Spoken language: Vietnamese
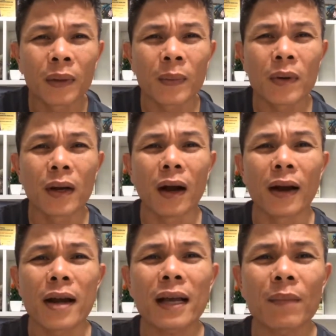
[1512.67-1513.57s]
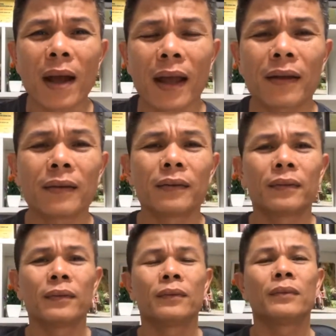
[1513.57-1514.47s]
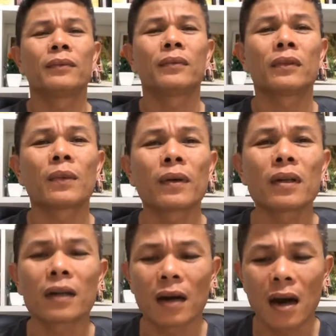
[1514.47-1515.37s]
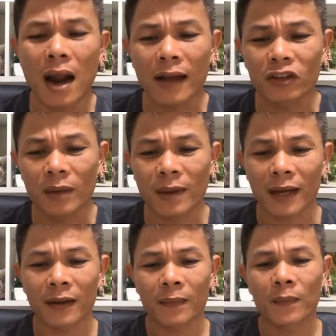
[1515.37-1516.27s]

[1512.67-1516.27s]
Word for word: mà muốn gọi đến các bạn trong cái chương trình live stream này